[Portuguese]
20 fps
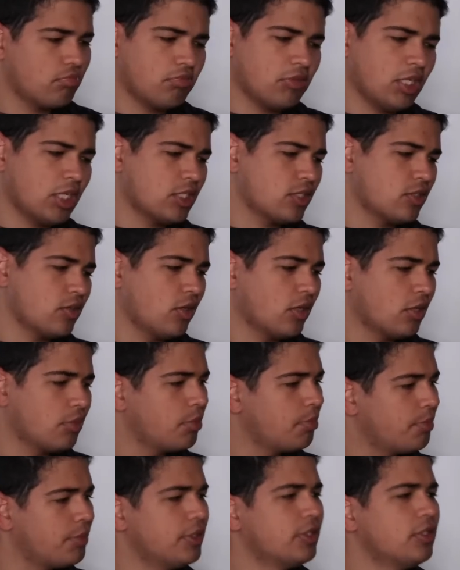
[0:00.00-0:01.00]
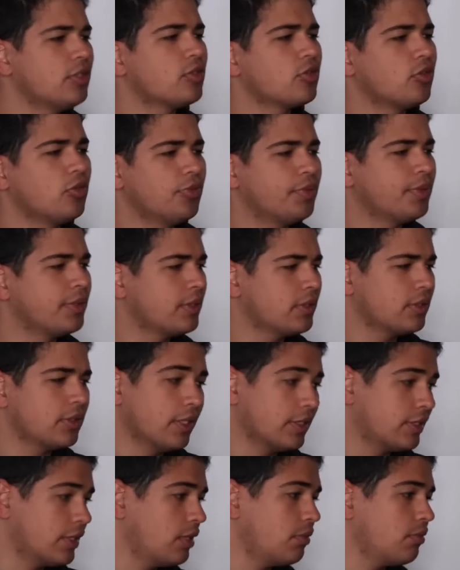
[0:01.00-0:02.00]
Minha sogra me pedindo desculpa. Dá
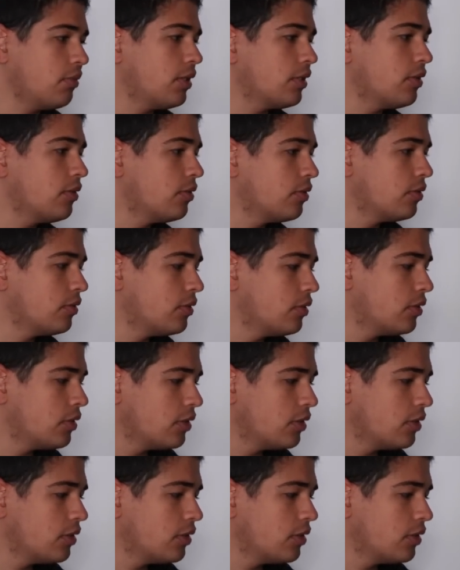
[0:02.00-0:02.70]
até medo.